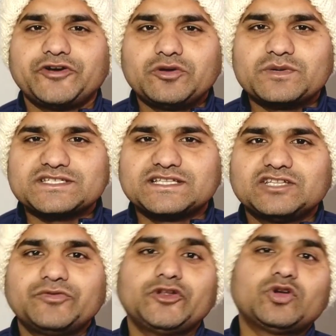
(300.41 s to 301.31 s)
वीडियो पसंद
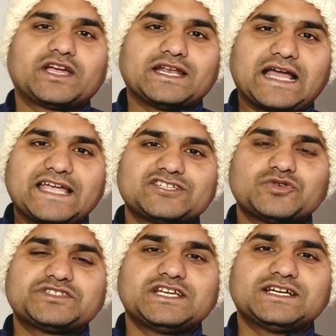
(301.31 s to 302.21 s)
आया तो वीडियो को एक लाइक
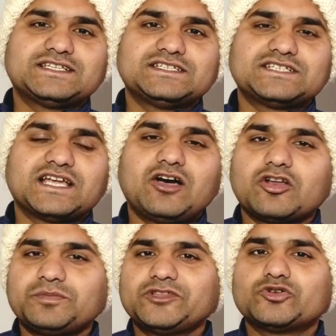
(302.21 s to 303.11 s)
जरूर से कर दीजिएगा
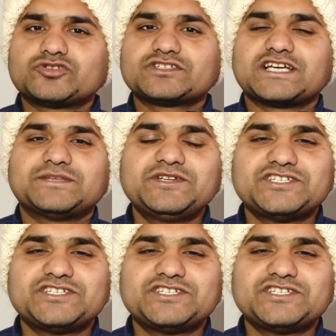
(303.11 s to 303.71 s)
और अपने दोस्तों के साथ भी